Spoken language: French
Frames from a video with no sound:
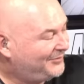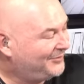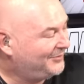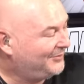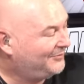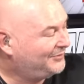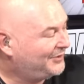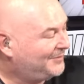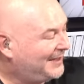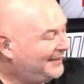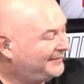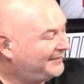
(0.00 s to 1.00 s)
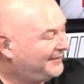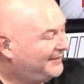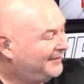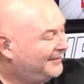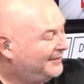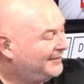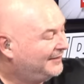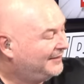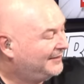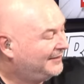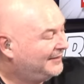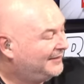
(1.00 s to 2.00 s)
monsieur, on vous embrasse.
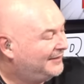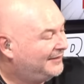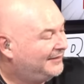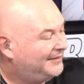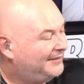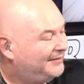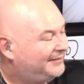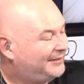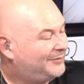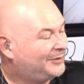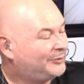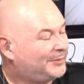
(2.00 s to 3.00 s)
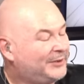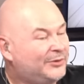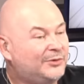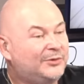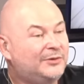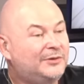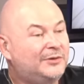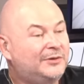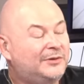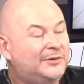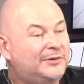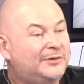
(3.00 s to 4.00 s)
Merci à toi. C'est quoi ton prénom
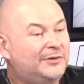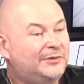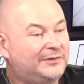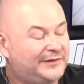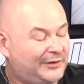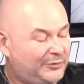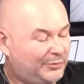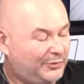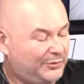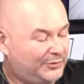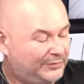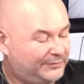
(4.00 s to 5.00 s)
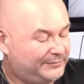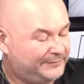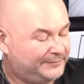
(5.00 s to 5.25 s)
Bruno. Salut Bruno. Salut